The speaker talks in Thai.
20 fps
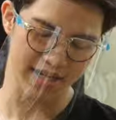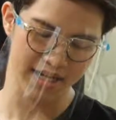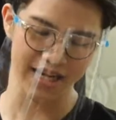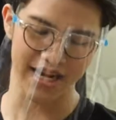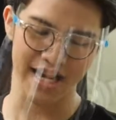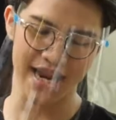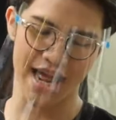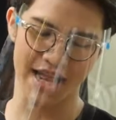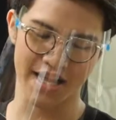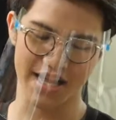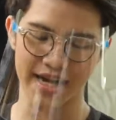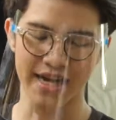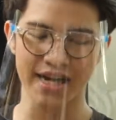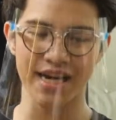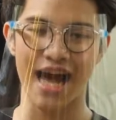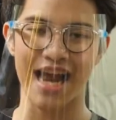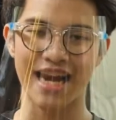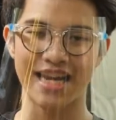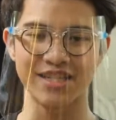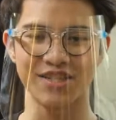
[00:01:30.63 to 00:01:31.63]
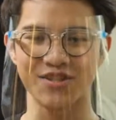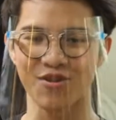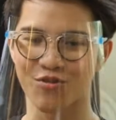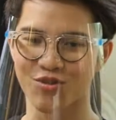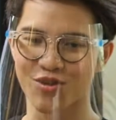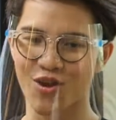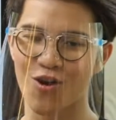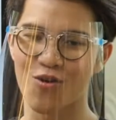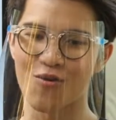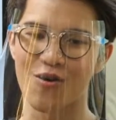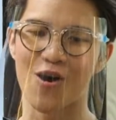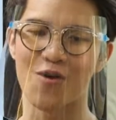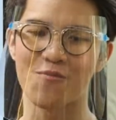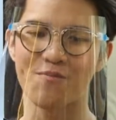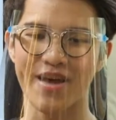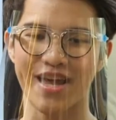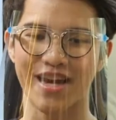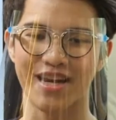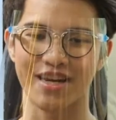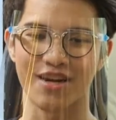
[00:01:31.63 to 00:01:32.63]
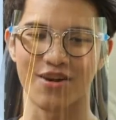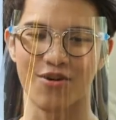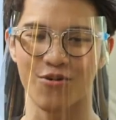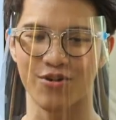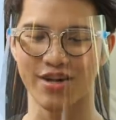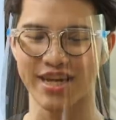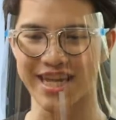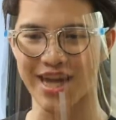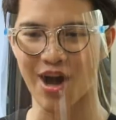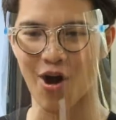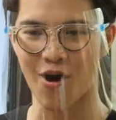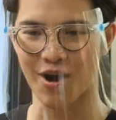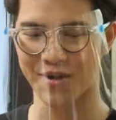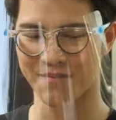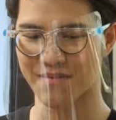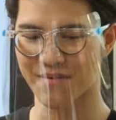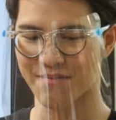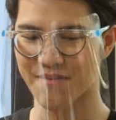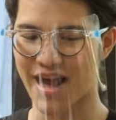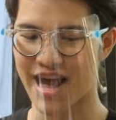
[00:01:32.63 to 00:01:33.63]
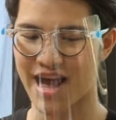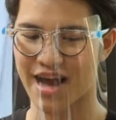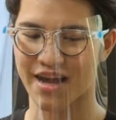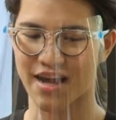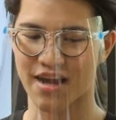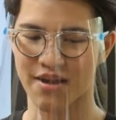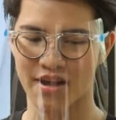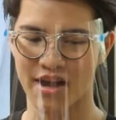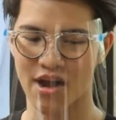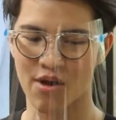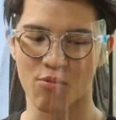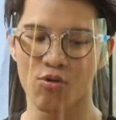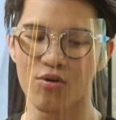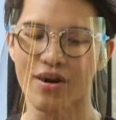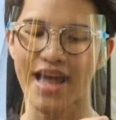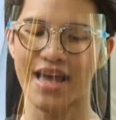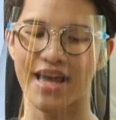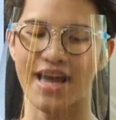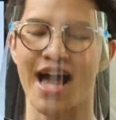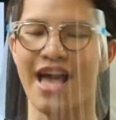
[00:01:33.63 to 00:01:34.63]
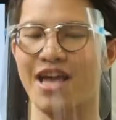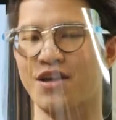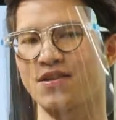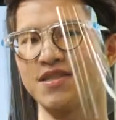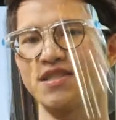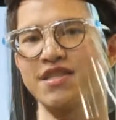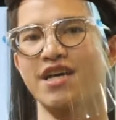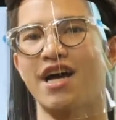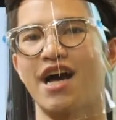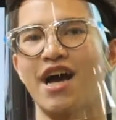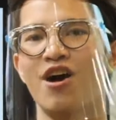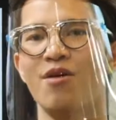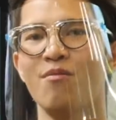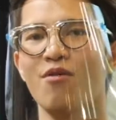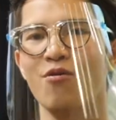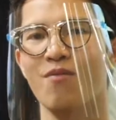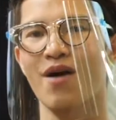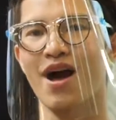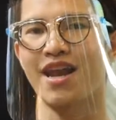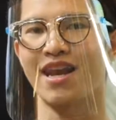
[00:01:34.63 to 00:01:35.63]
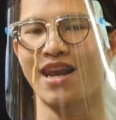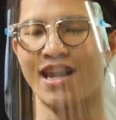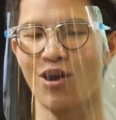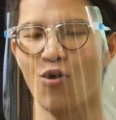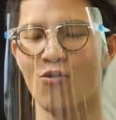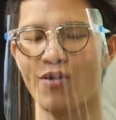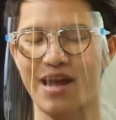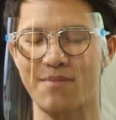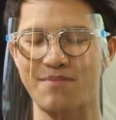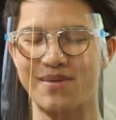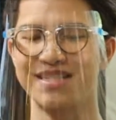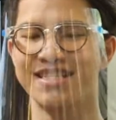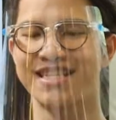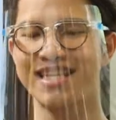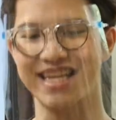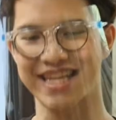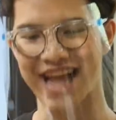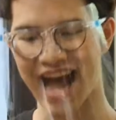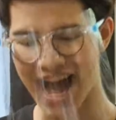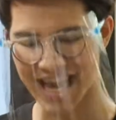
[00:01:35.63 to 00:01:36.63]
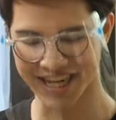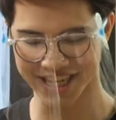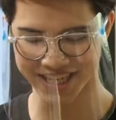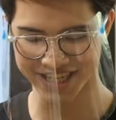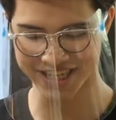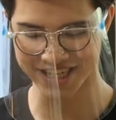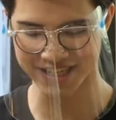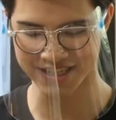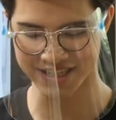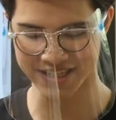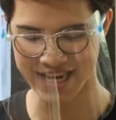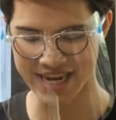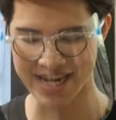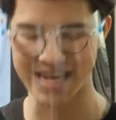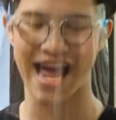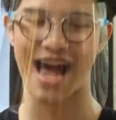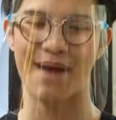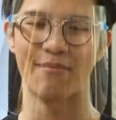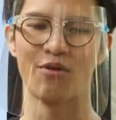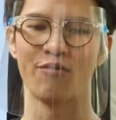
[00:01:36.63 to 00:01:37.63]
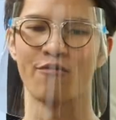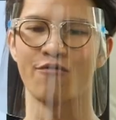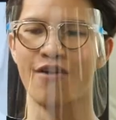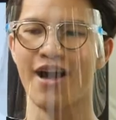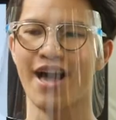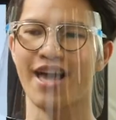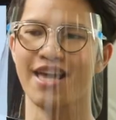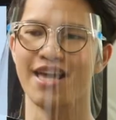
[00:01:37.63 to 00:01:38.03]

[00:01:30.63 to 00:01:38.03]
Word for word: หนึ่งในนั้นก็คืออริสโตเติลเขาเป็นคนที่ฮอตมากๆเขาพูดอะไรใครก็เชื่อเขาบอกว่าในโลกนี้มี4ธาตุก็คือดินน้ำลมไฟ